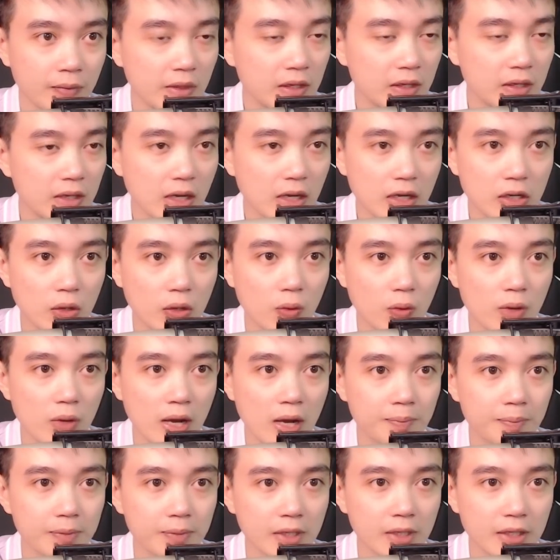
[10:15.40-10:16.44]
Giấc ngủ
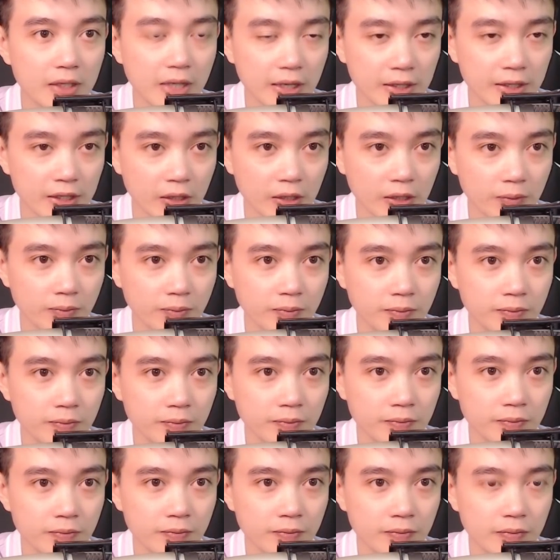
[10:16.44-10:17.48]
ập tới nhanh chóng,
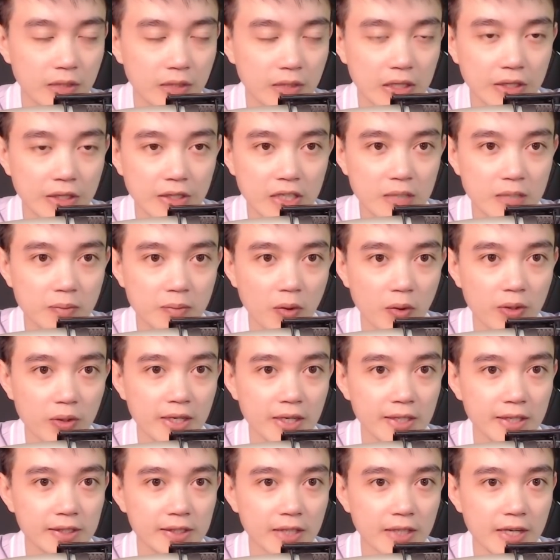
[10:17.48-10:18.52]
tựa như mọi
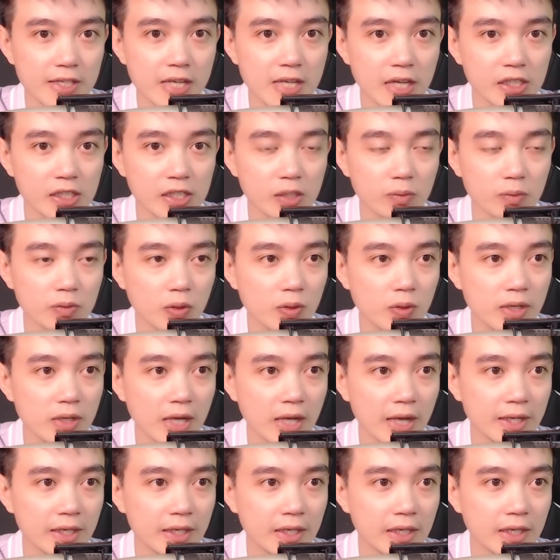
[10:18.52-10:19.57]
việc xảy ra trong tối
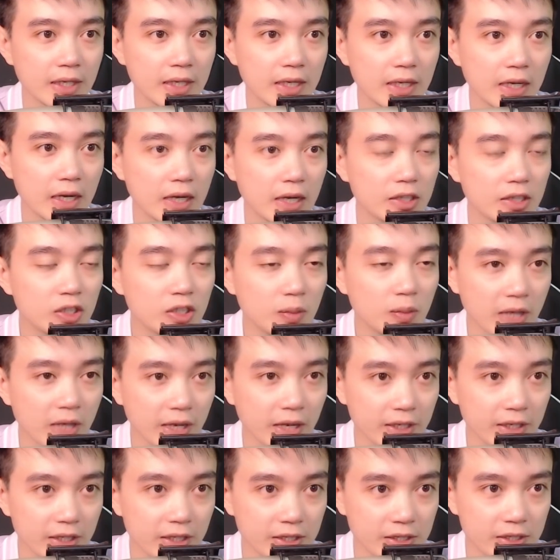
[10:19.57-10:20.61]
nay ở trong nhà
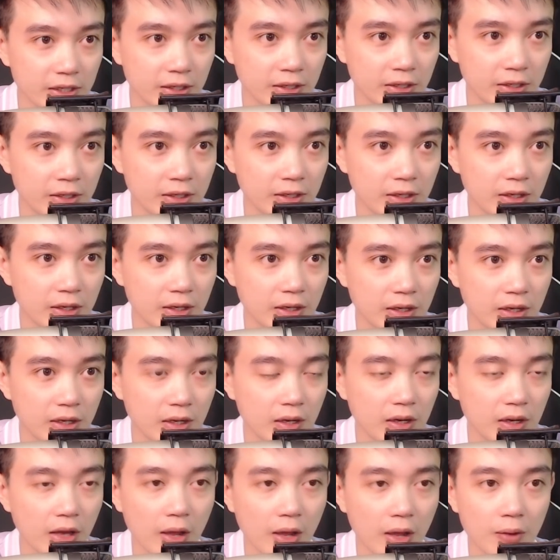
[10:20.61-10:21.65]
vệ sinh
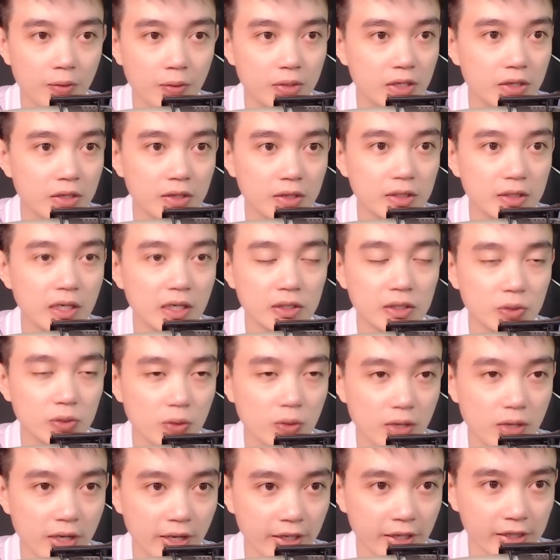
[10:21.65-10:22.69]
đều chưa từng xuất
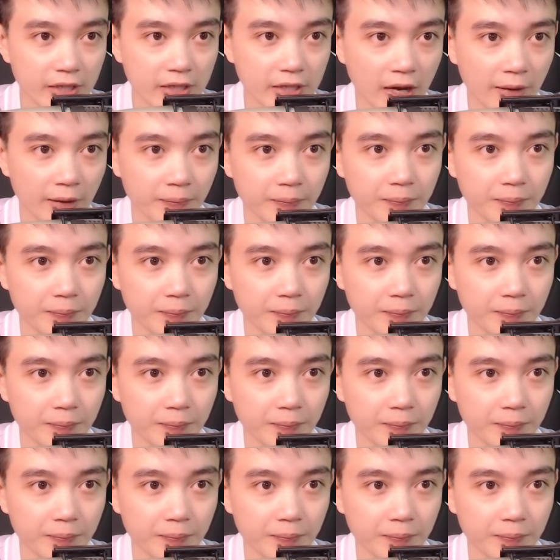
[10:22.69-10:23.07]
hiện ra.